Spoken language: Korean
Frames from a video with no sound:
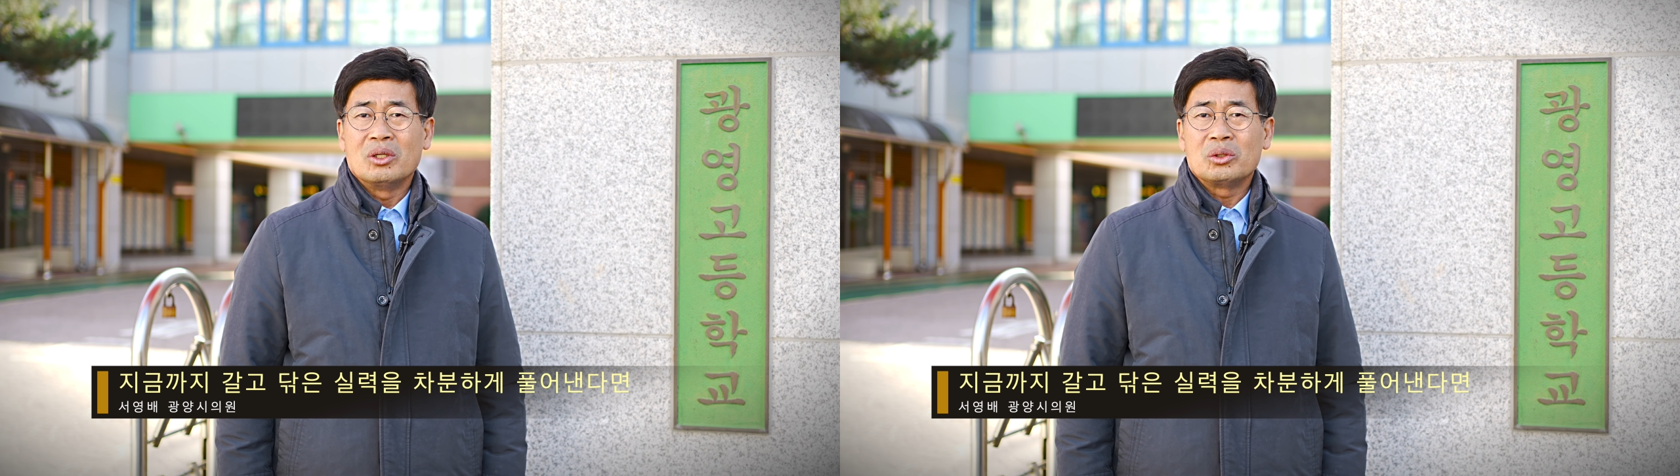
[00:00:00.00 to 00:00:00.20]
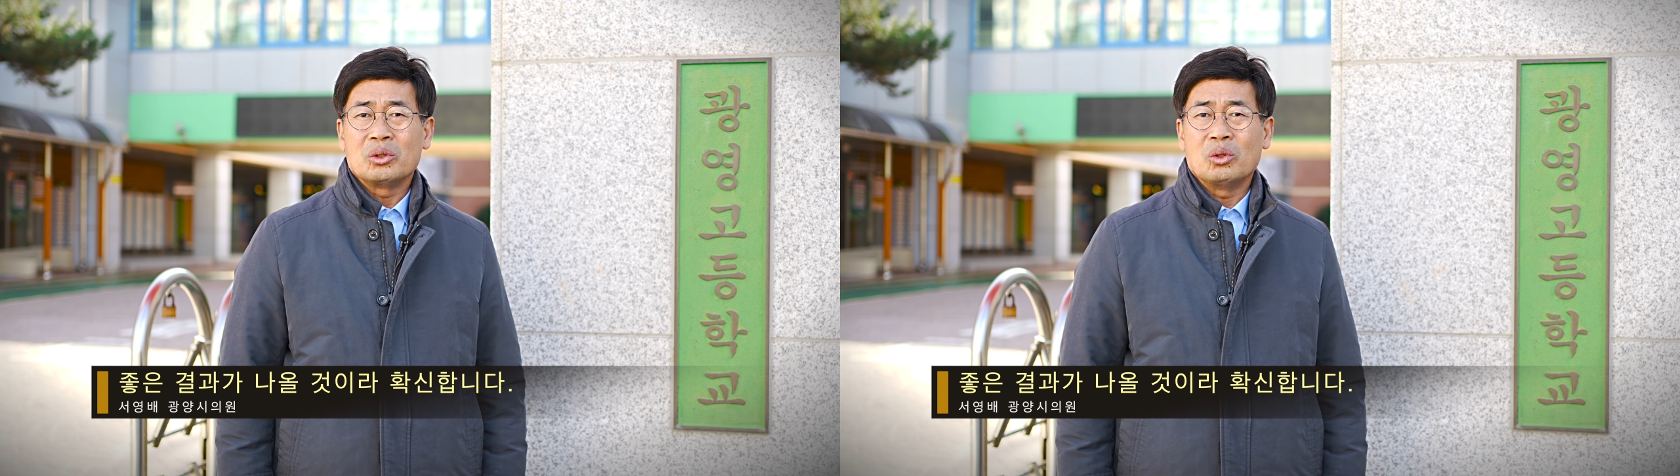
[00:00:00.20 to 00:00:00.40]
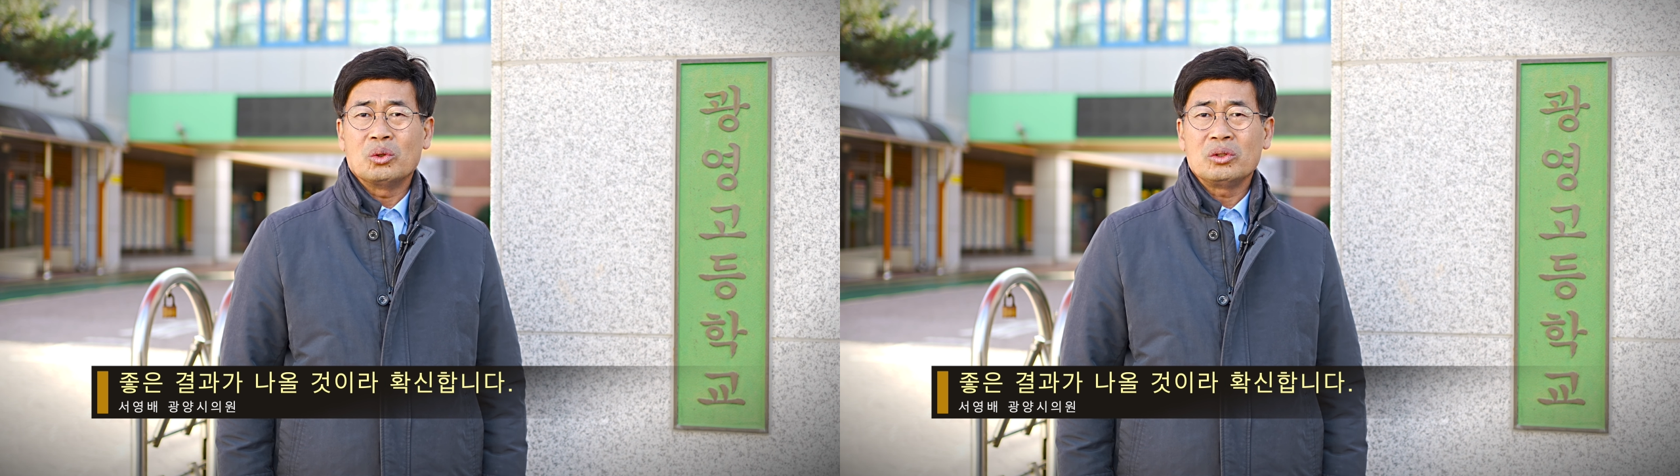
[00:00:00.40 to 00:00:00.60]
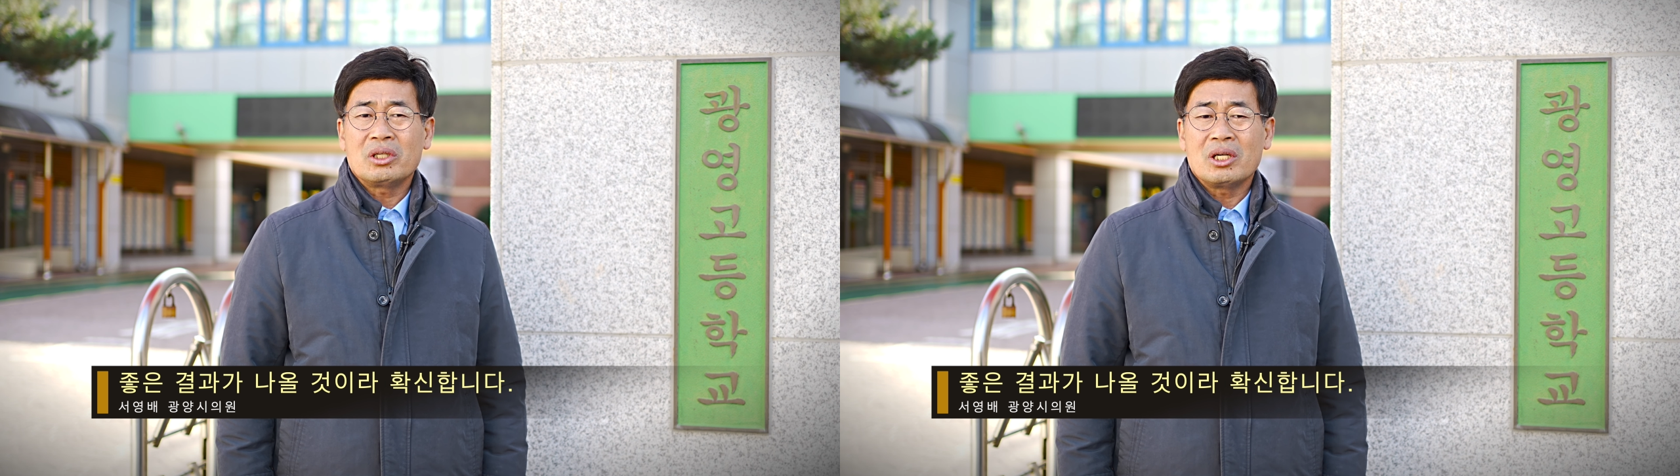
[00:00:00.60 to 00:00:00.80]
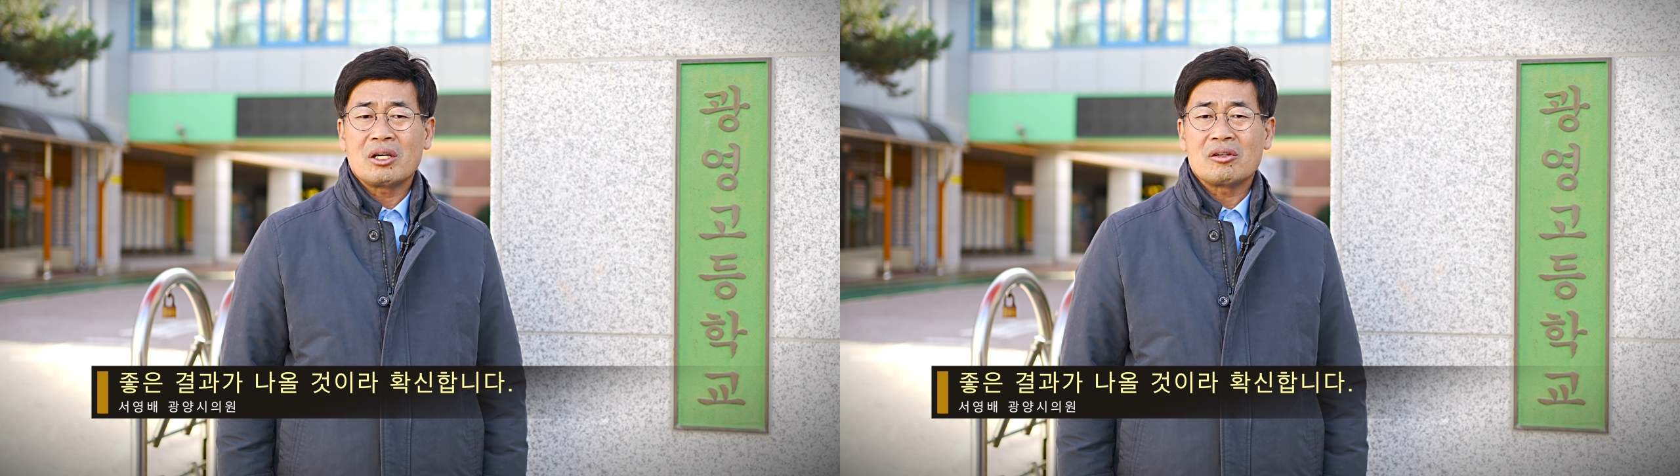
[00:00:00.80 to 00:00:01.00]
좋은
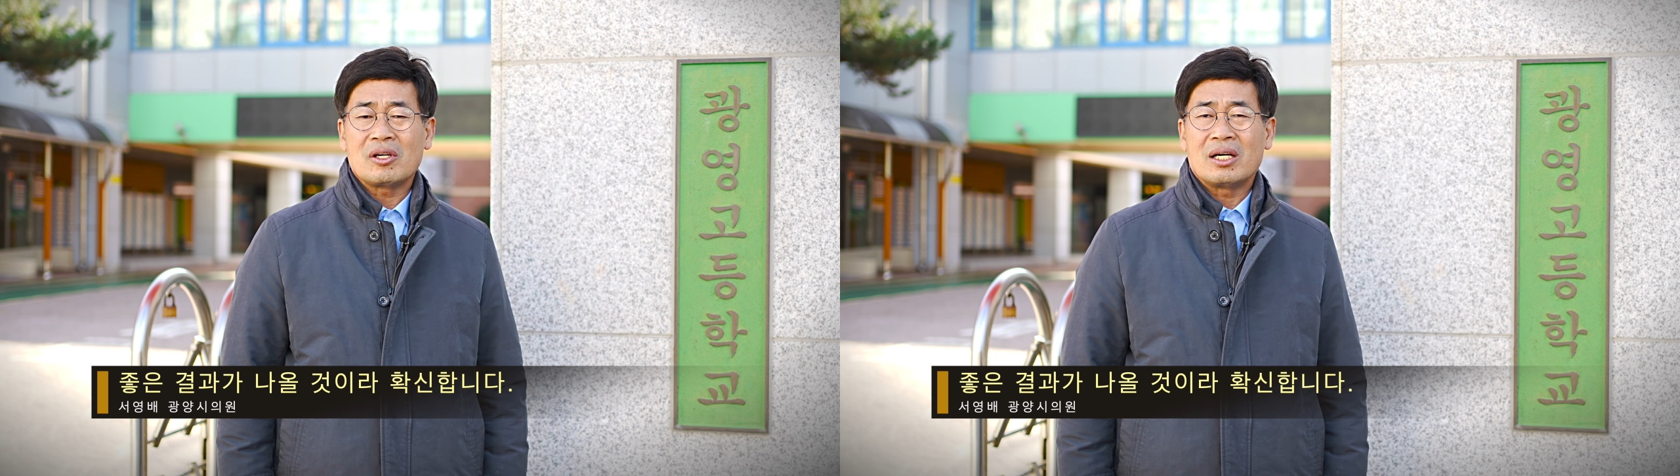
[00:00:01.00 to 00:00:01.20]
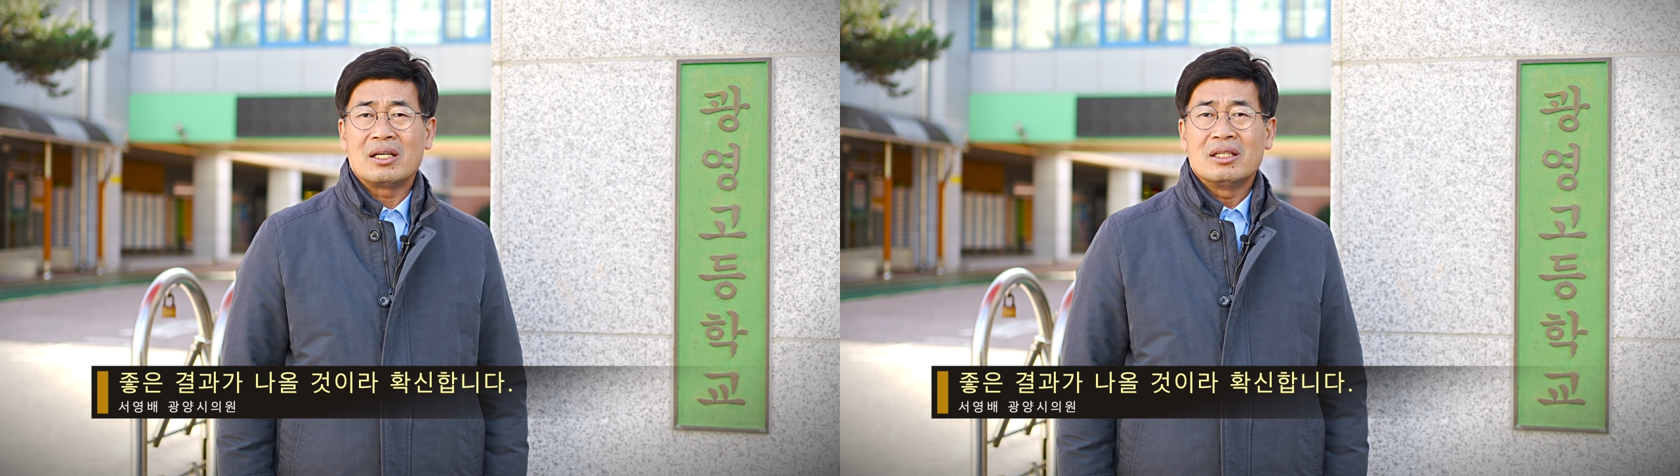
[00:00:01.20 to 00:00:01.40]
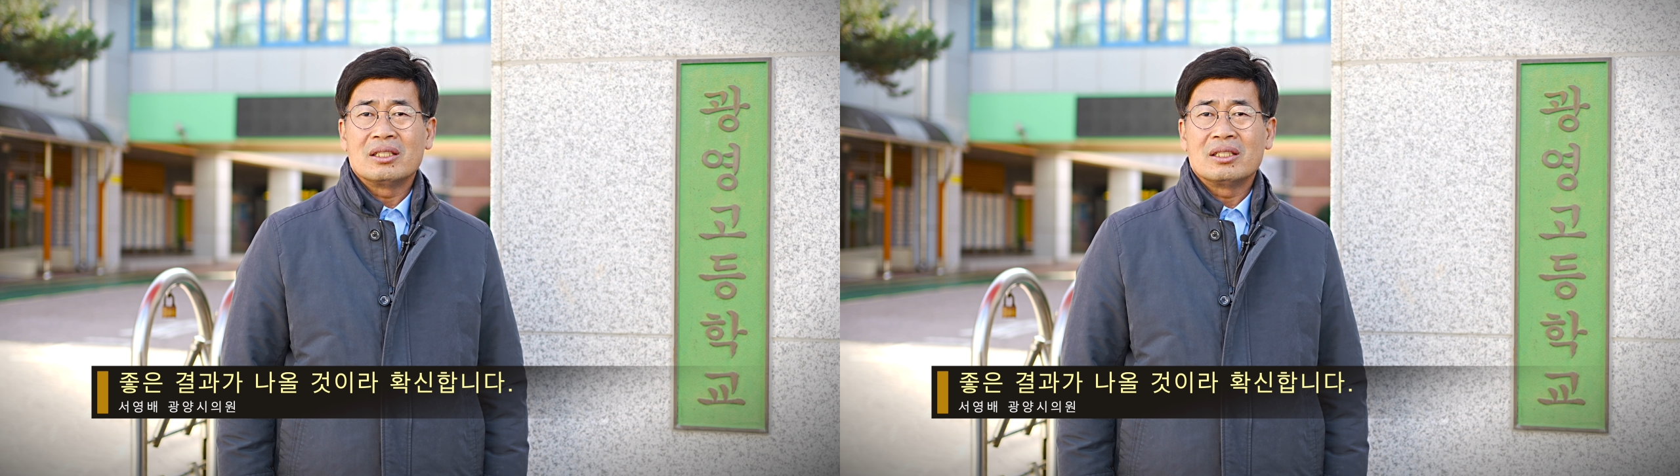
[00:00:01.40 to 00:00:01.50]
결과가